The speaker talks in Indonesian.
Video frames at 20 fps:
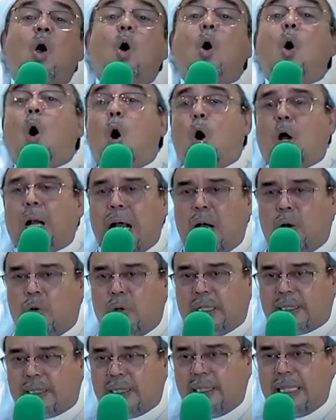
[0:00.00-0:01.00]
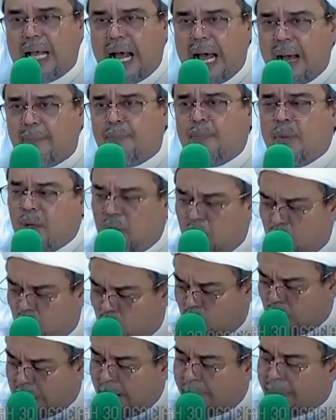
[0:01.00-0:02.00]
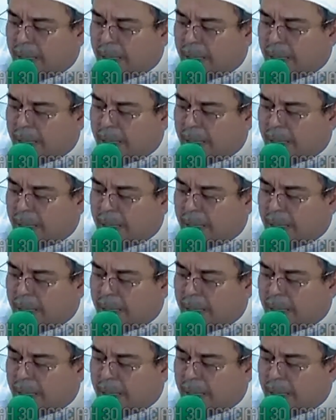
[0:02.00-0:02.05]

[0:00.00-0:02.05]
orang udah siap, udah